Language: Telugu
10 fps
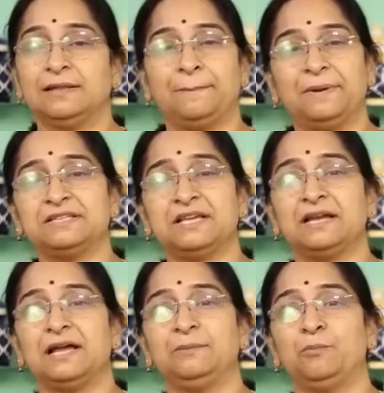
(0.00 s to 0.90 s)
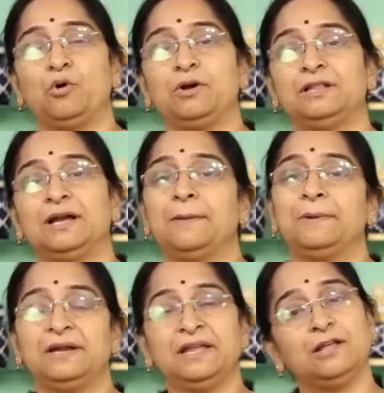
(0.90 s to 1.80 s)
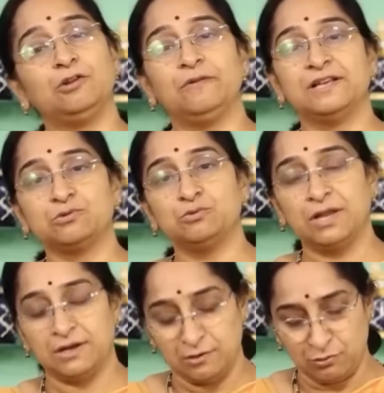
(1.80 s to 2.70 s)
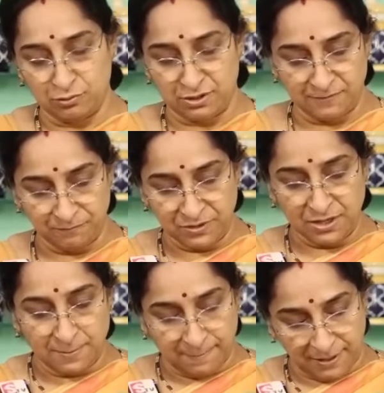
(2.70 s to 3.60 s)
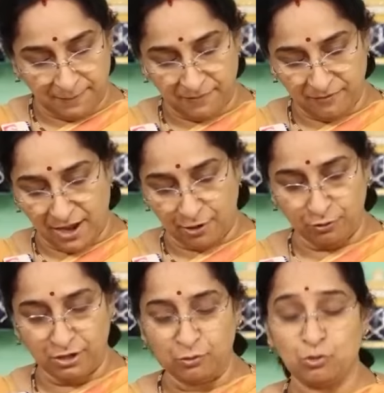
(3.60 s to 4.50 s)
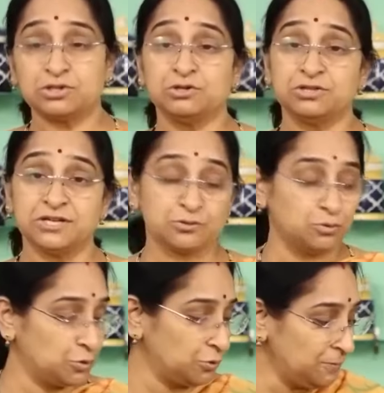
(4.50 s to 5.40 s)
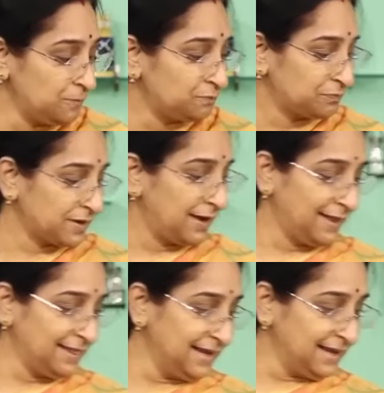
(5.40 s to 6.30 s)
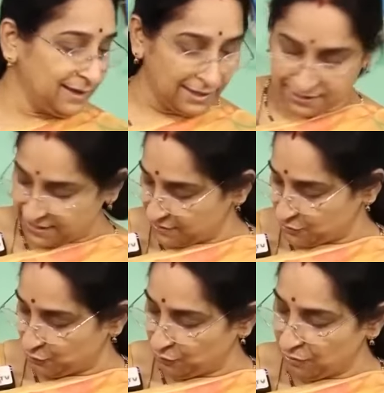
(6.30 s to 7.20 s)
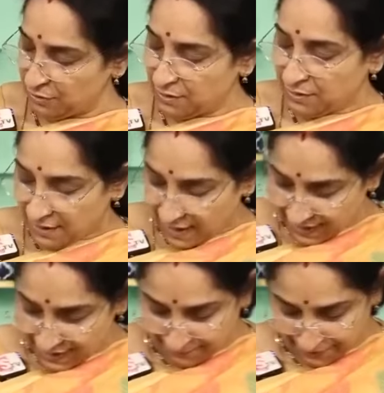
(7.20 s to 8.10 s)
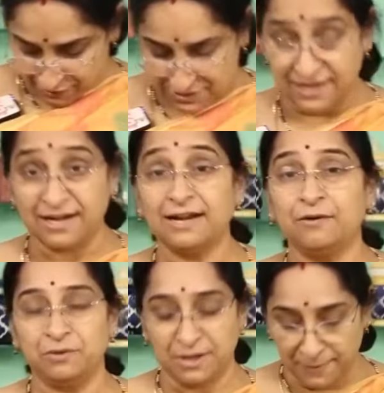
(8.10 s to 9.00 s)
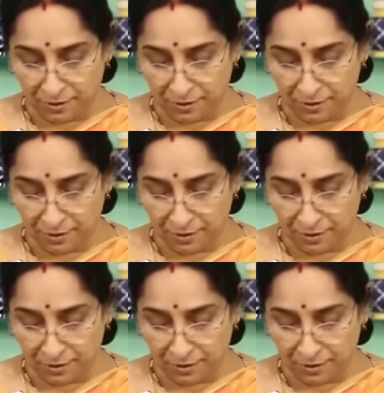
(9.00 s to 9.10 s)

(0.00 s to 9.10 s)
తప్పనిసరిగా అది పొంగదు కాబట్టి ఏదో వేసుకుంటారనుకోండి మనం ఇవి ఆరోగ్యం కోసం చేసుకుంటూ హెల్దీ అని చేస్తూ అలాంటి పనులు చేయకుండా ఉంటే